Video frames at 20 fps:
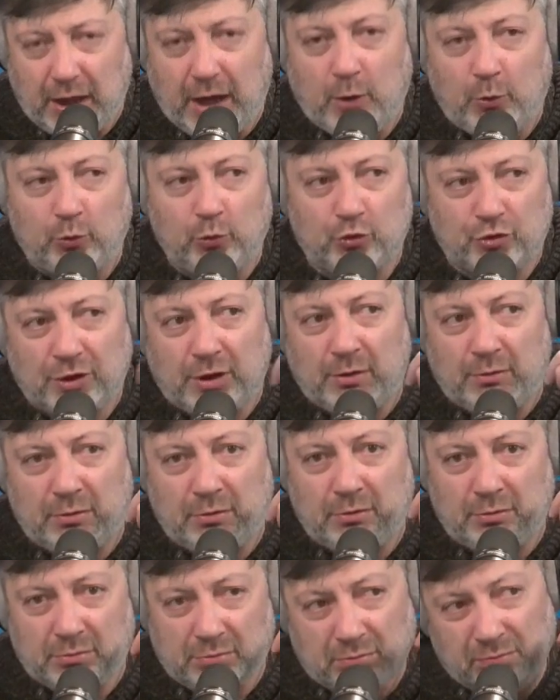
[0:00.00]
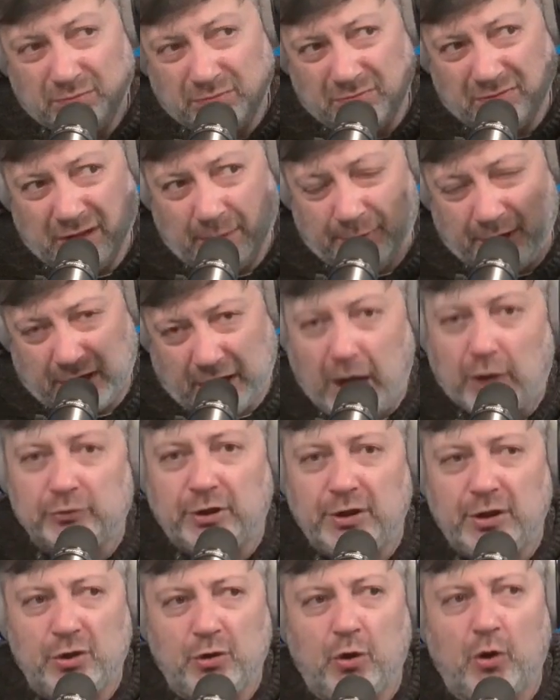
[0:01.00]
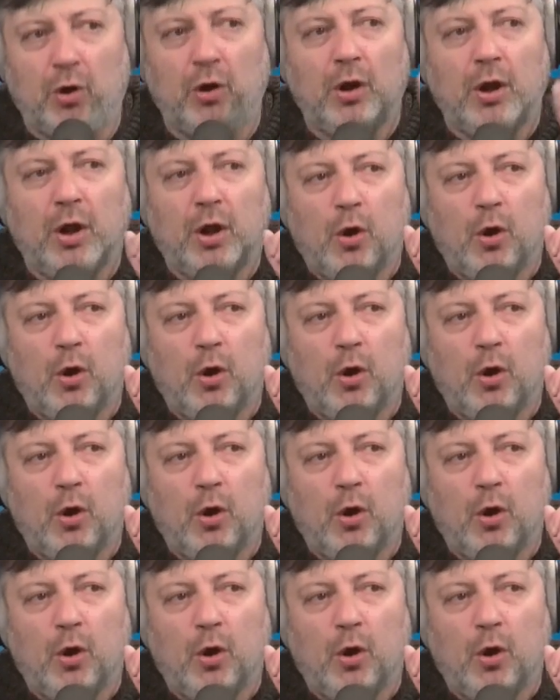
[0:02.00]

Да, он уже э, намекал на нее,